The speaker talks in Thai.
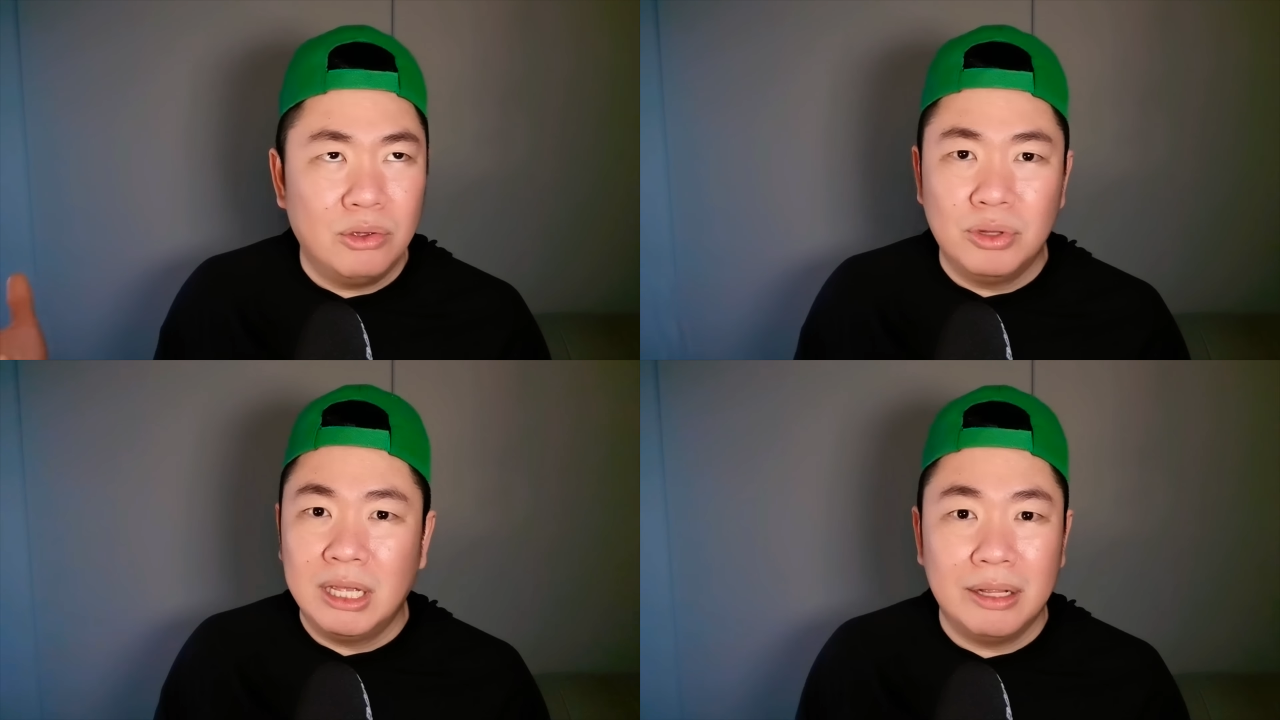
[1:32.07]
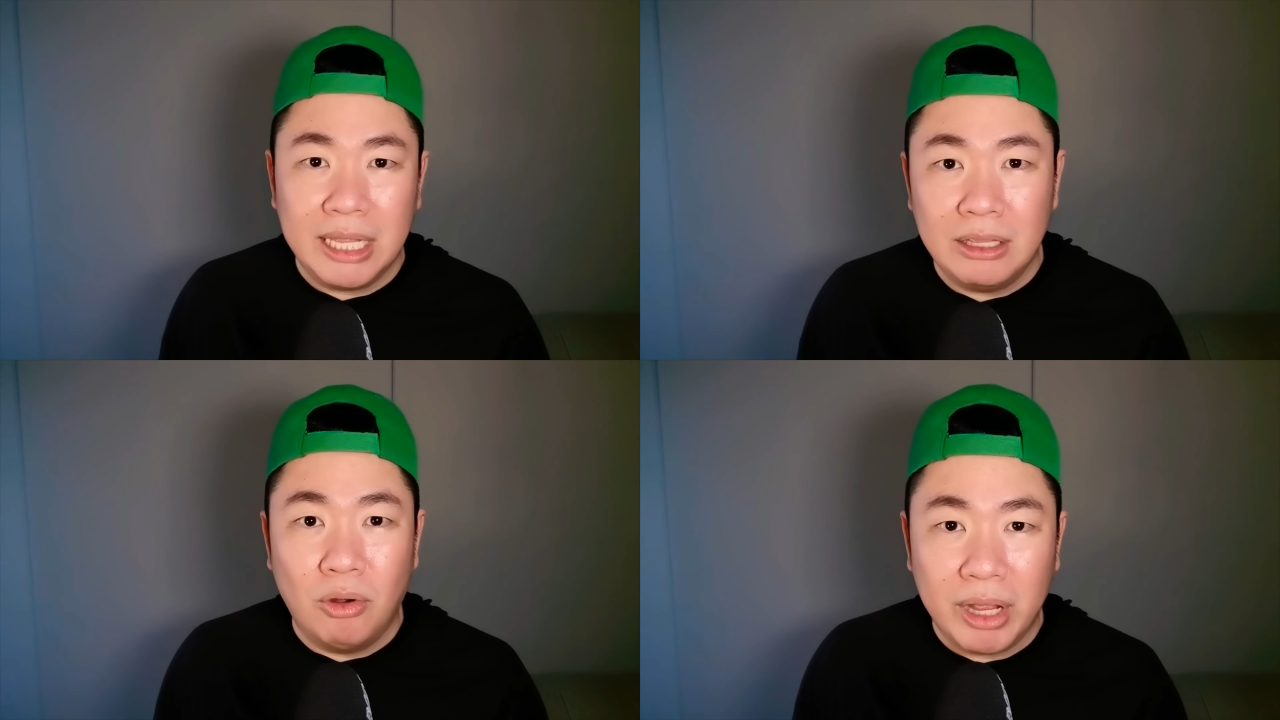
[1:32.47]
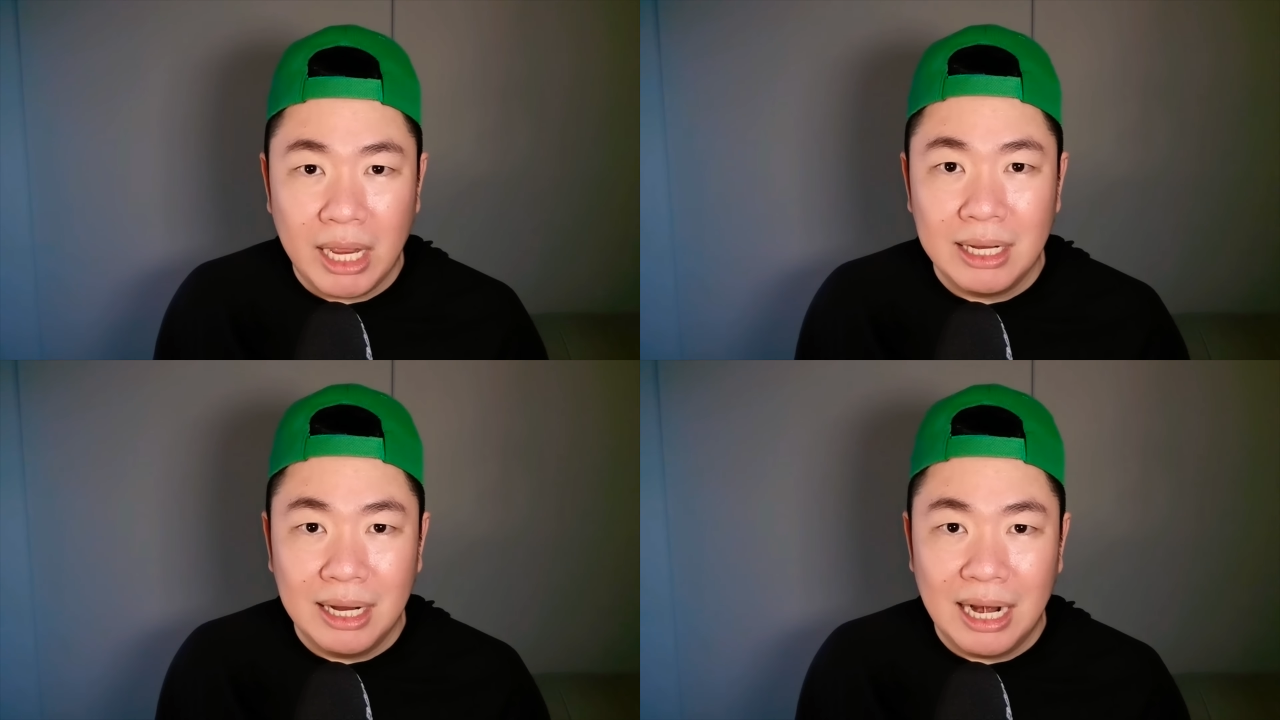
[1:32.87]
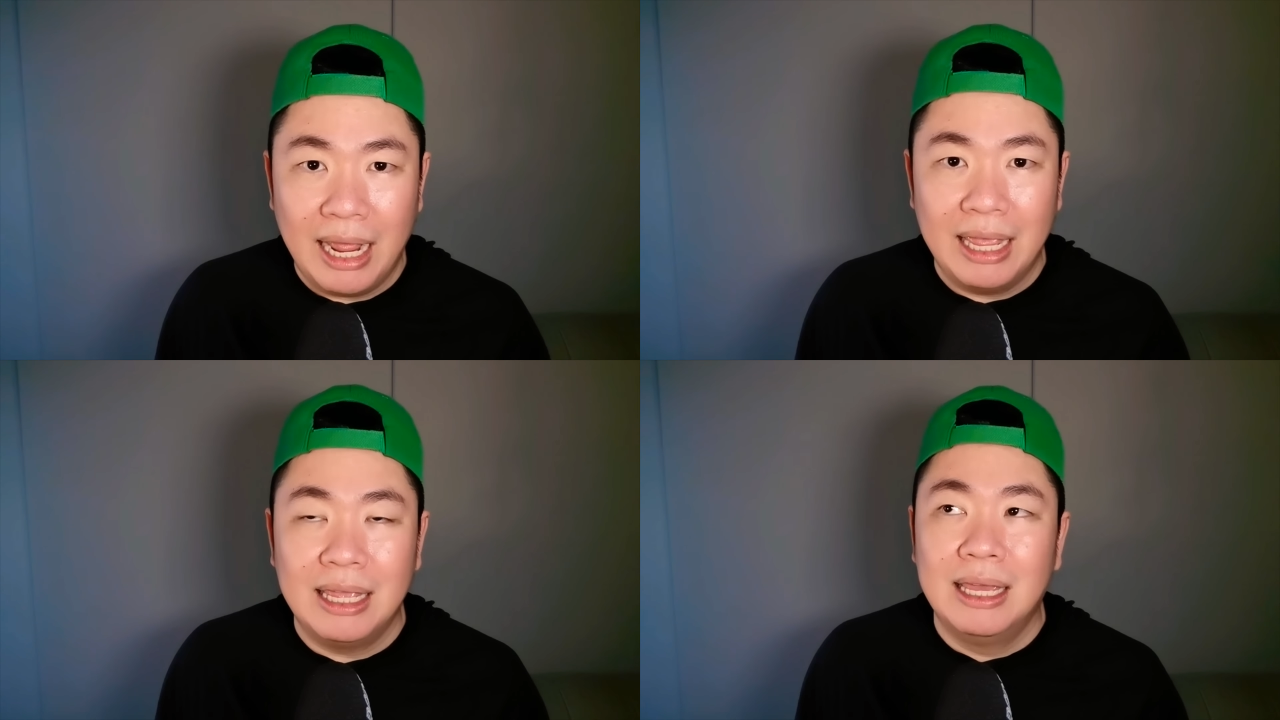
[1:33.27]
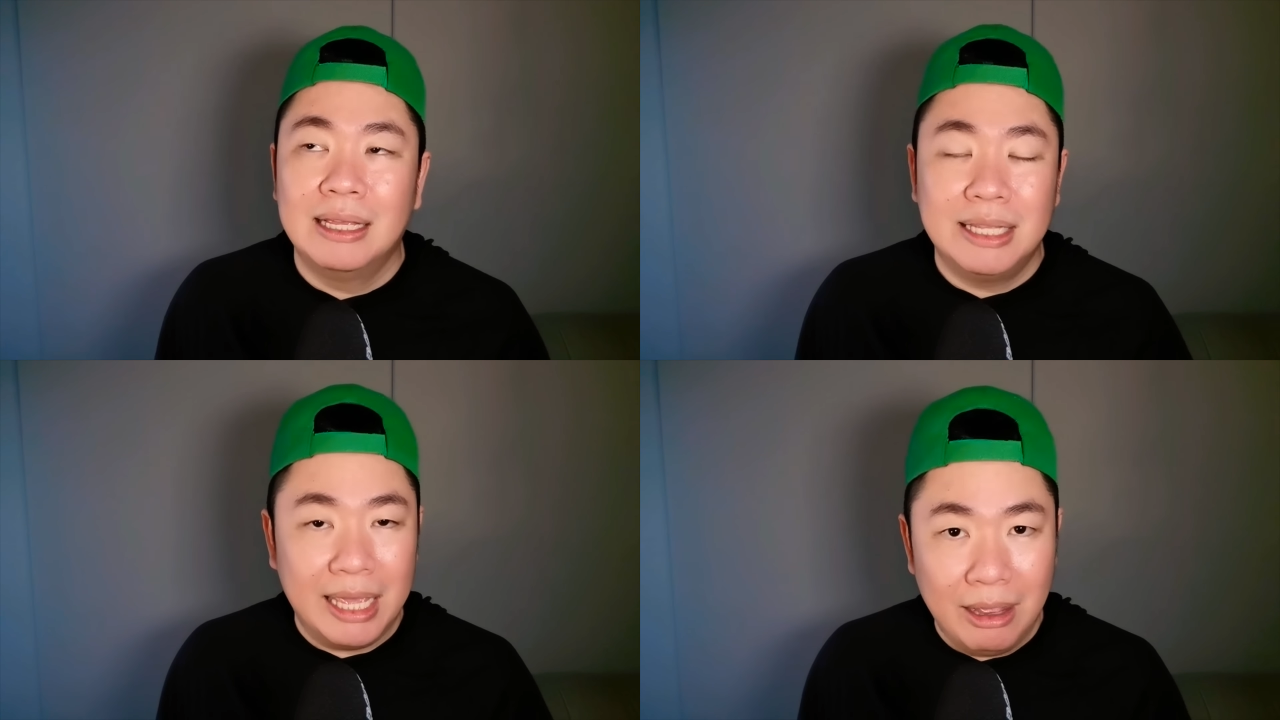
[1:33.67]
Utility Token คืออะไร
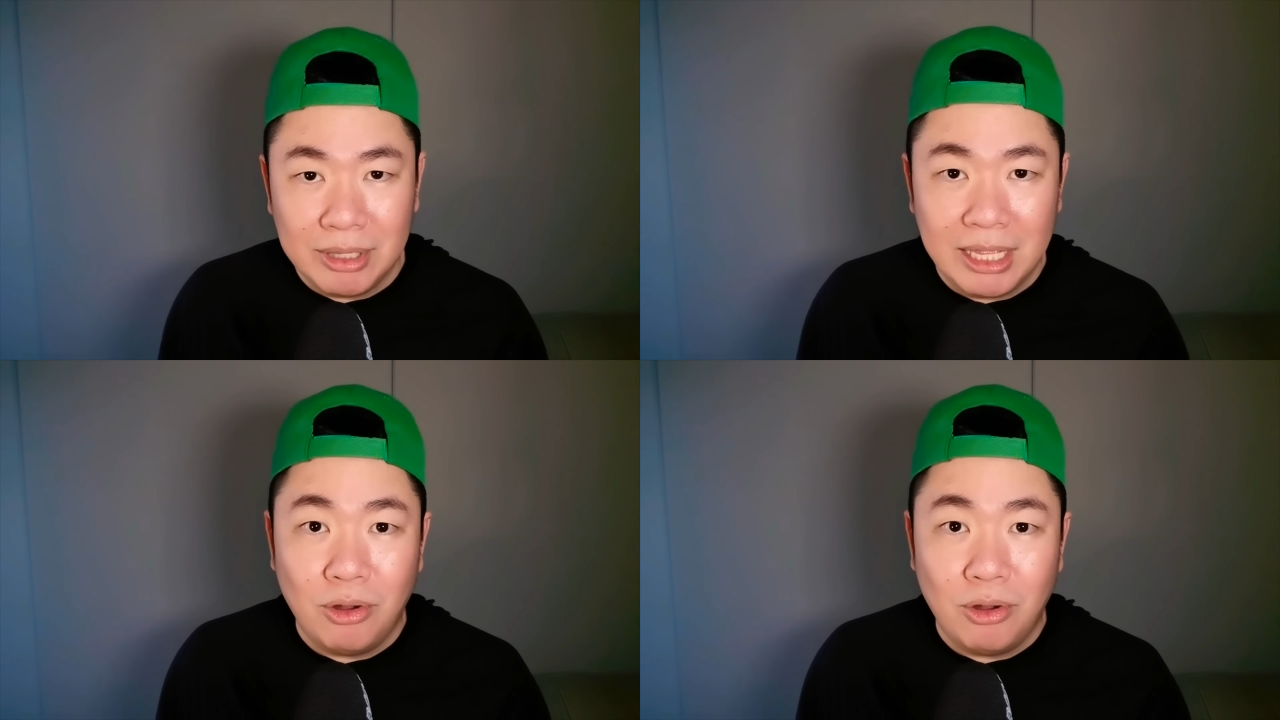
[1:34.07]
Security